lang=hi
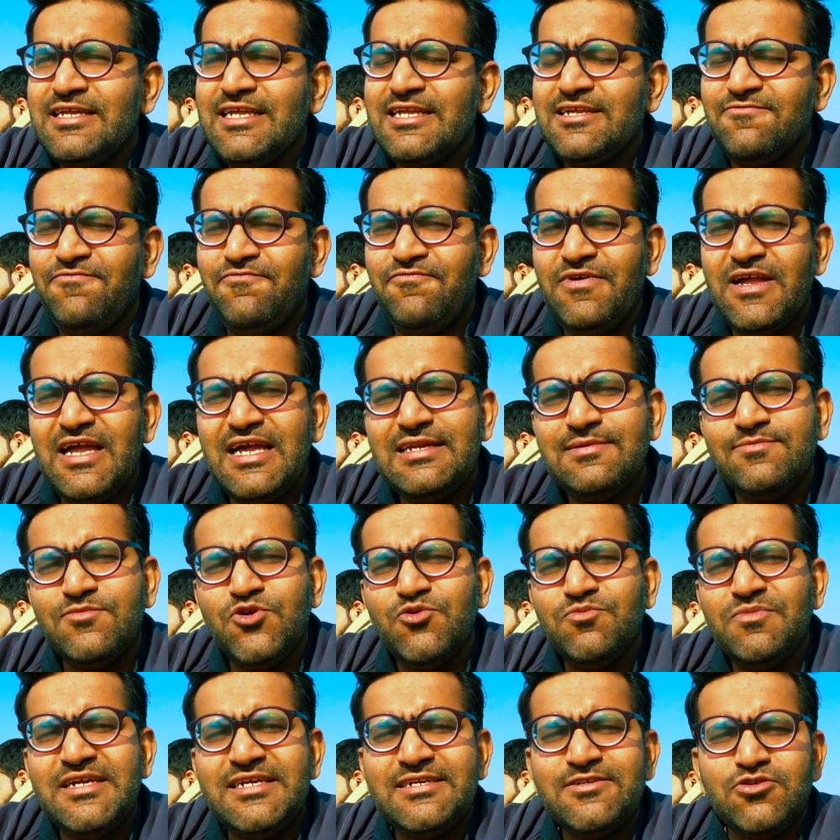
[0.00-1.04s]
एक फ़ैन
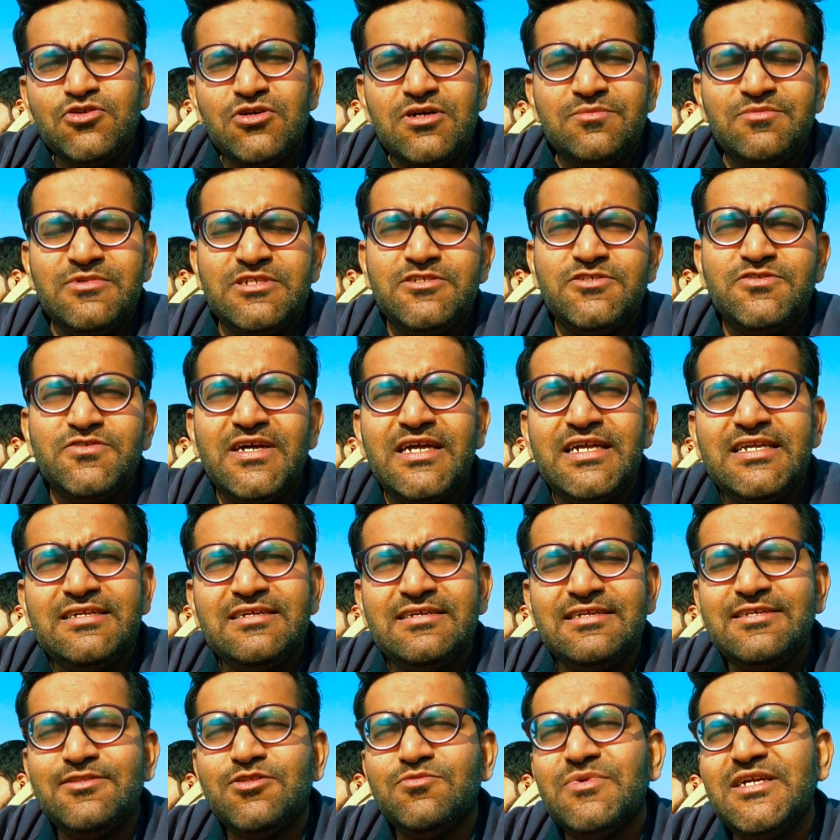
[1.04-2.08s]
मोमेंट को हम इंजॉय
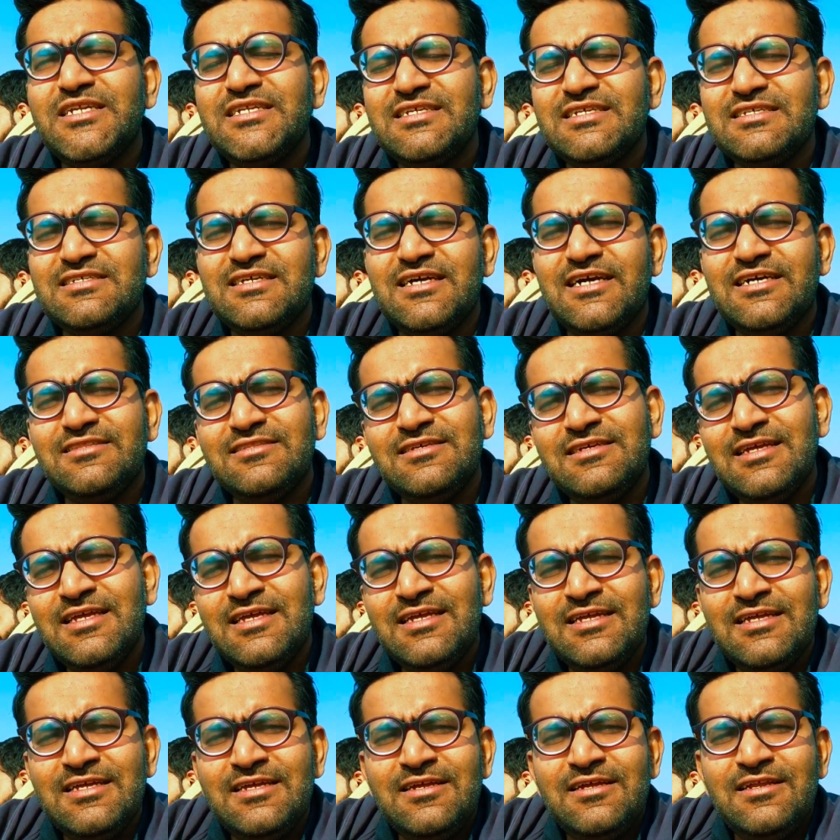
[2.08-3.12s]
करें तो मैं इनके
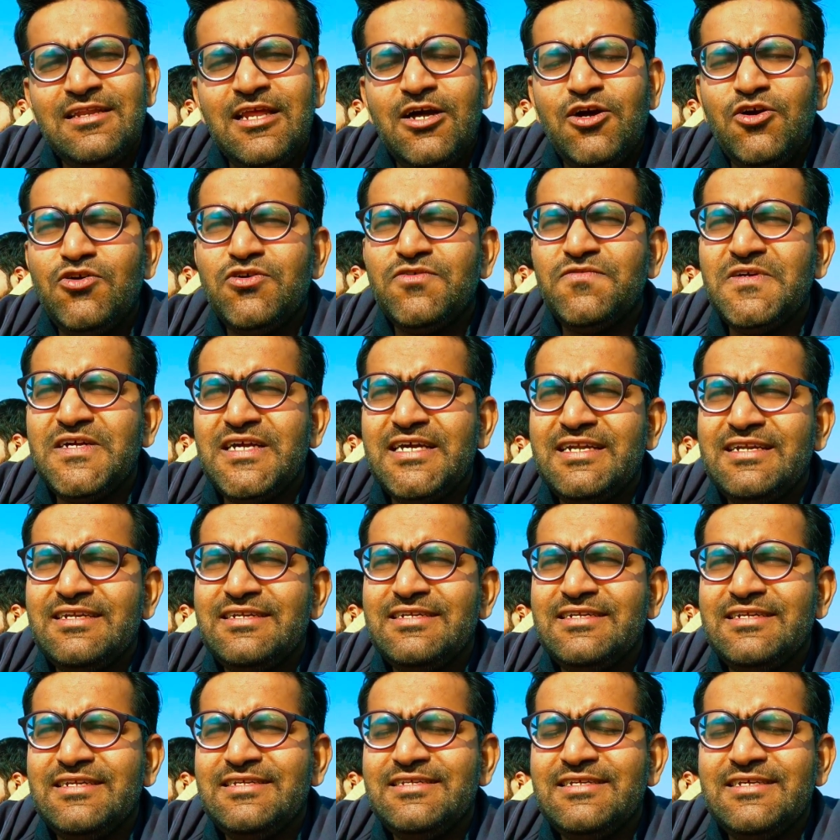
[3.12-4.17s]
साथ लाहौर वगैरह
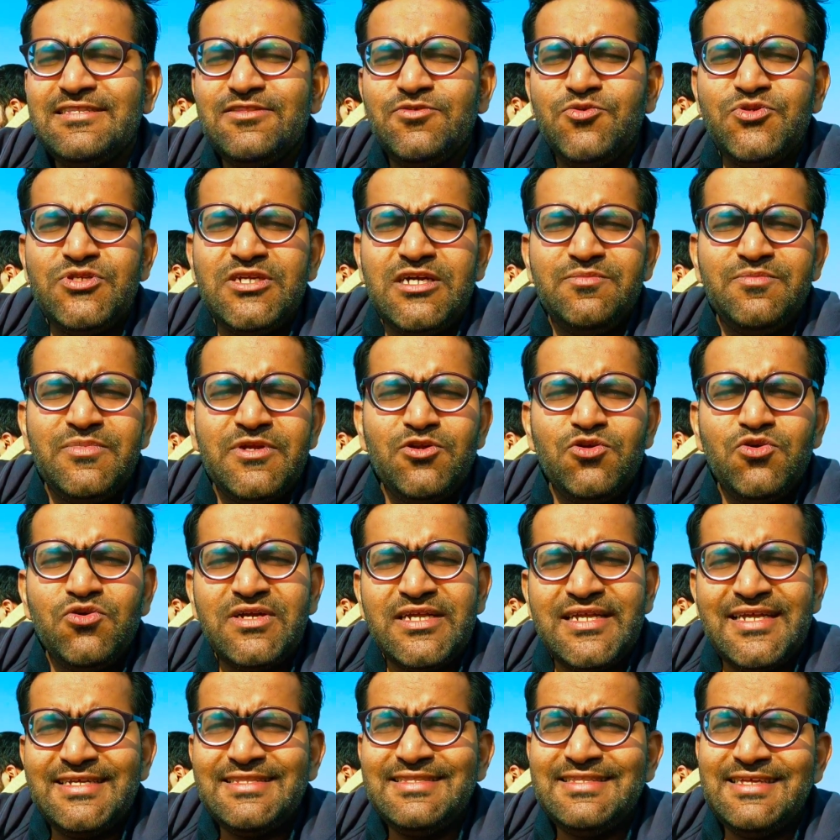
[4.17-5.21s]
निकल जाता हूँ जहाँ पे
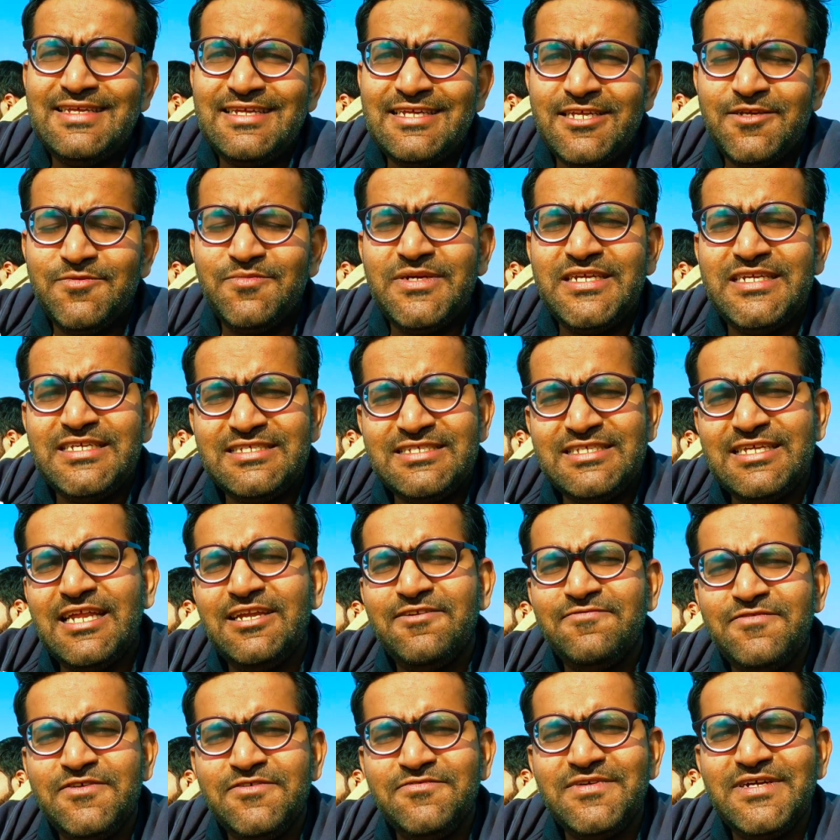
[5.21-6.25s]
लोग कहते हैं कि भाई
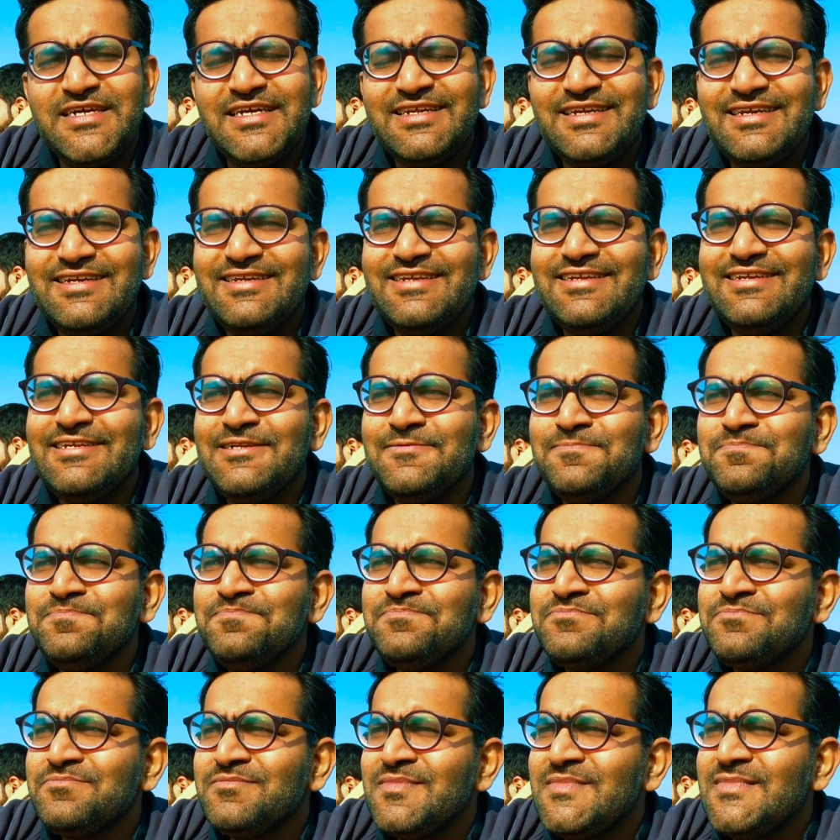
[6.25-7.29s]
सेल्फ़ी वगैरह ले लें
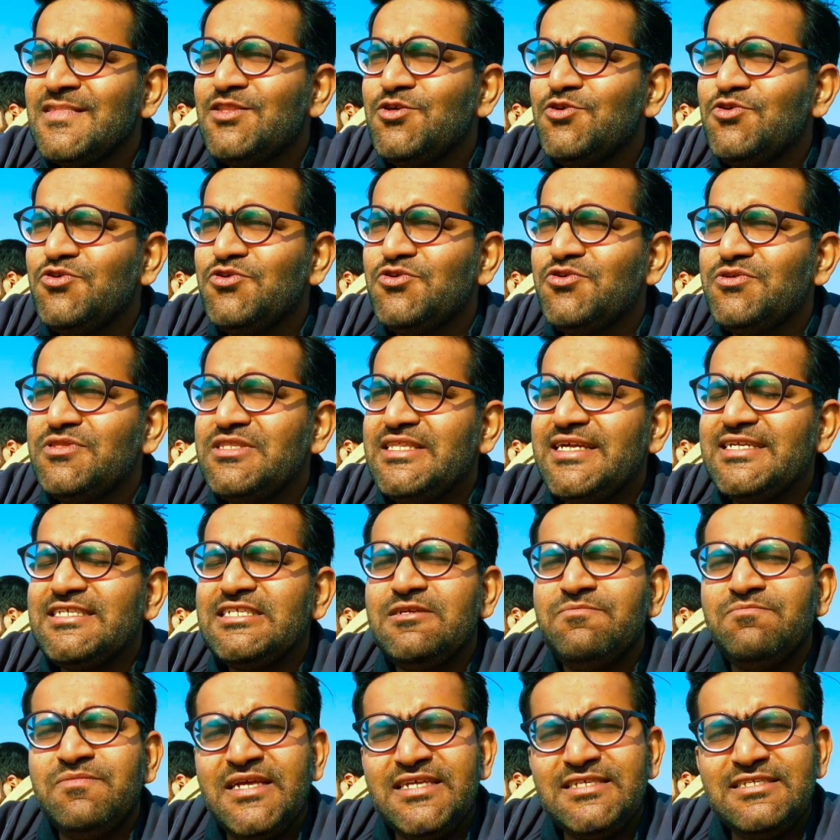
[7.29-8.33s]
तो
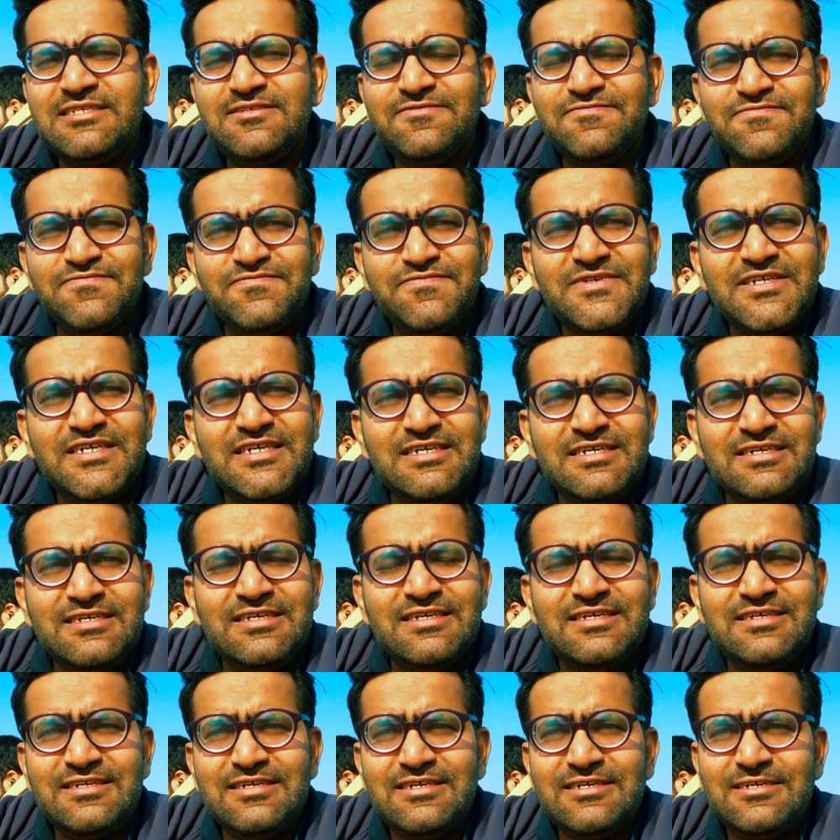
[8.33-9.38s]
दैट्स ए मैसिव
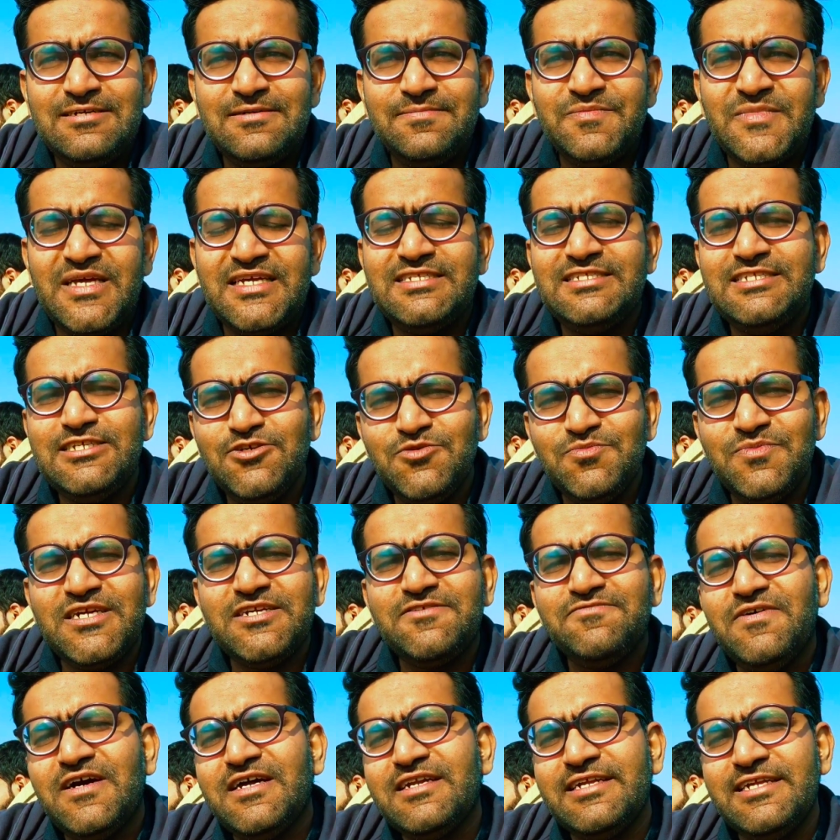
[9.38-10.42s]

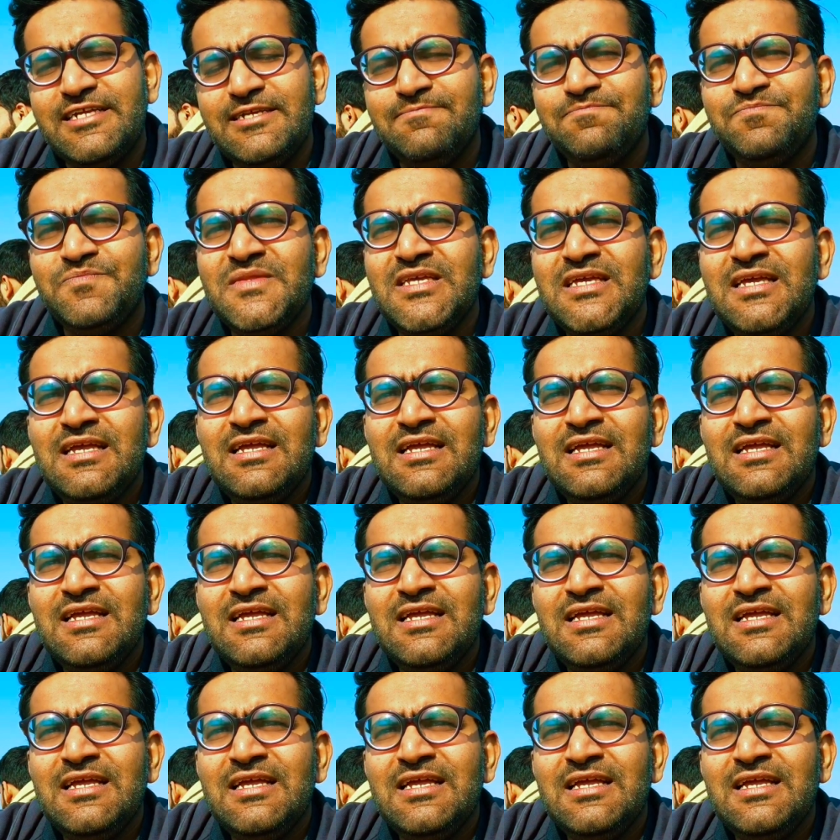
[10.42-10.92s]
अचीवमेंट फॉर हिम